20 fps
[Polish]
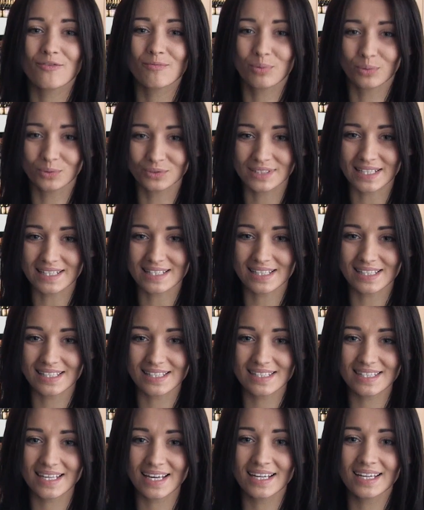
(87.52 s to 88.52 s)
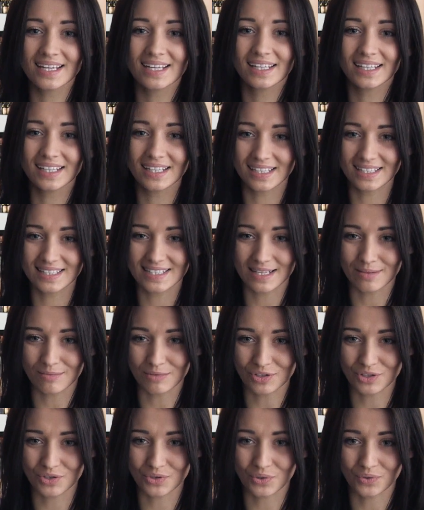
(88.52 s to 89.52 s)
w Bundeslidze i Lidze
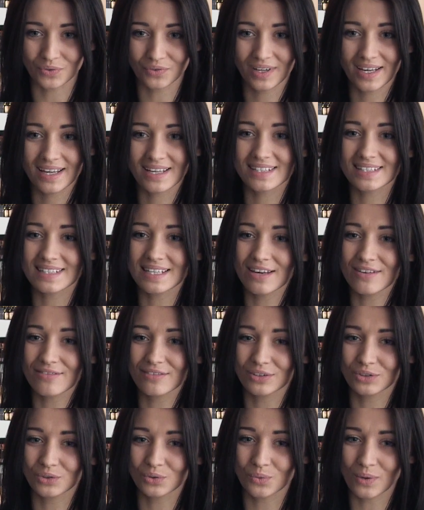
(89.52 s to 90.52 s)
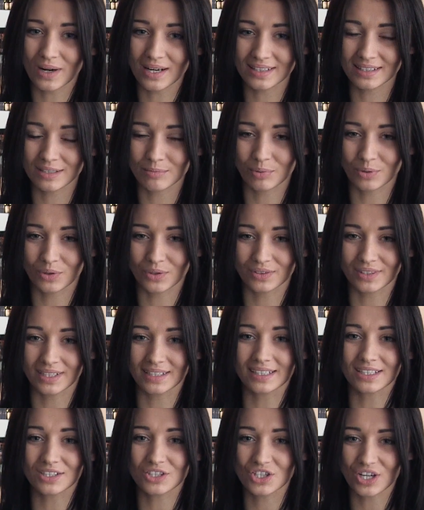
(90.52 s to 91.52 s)
Mistrzów. Za ewentualne
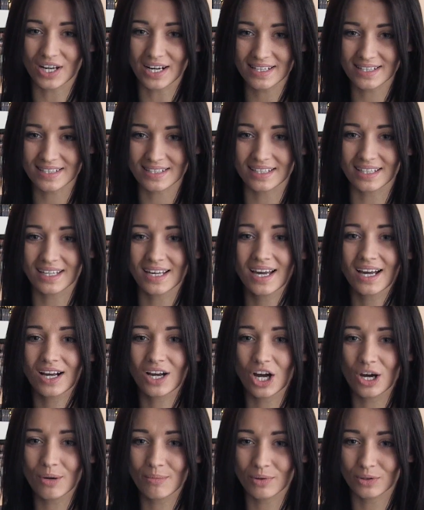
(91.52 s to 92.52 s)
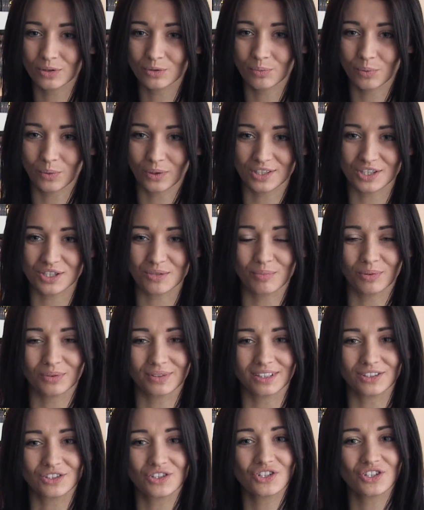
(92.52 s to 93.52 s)
pokonanie Chelsea Coman płaci
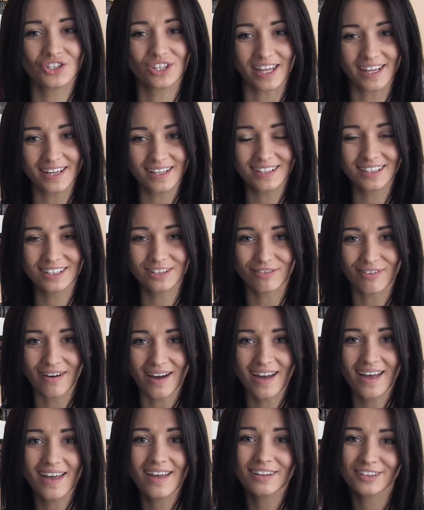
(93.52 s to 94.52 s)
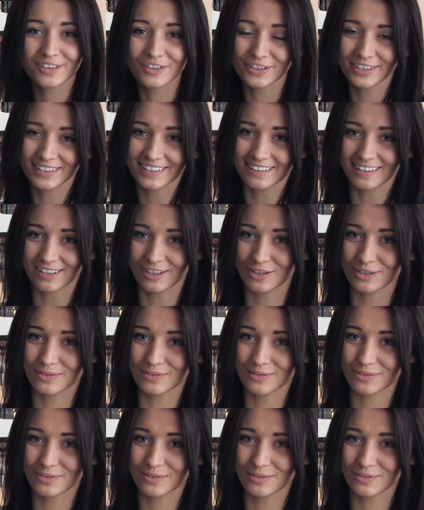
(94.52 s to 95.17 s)
ponad 4,2 do 1.